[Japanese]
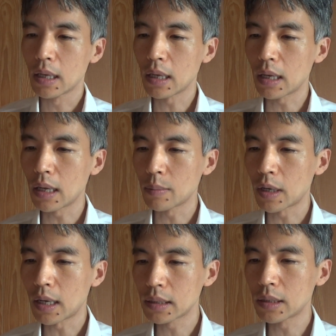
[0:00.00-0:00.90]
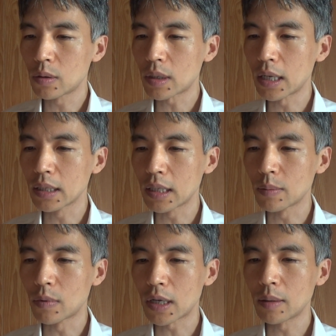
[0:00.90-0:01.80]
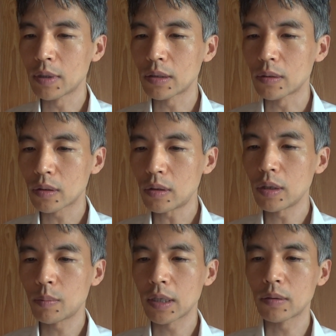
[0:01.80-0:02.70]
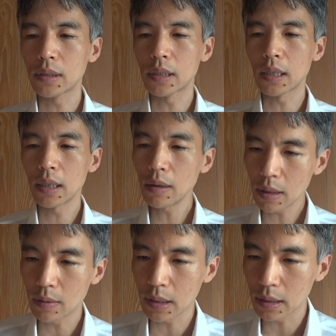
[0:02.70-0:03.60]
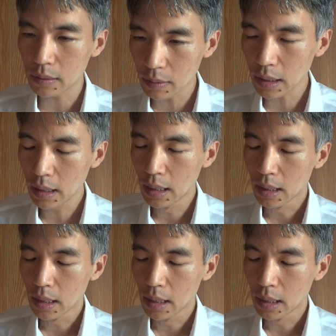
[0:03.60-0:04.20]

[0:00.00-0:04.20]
えー、まあ、味の観点も加味すると今時点では私は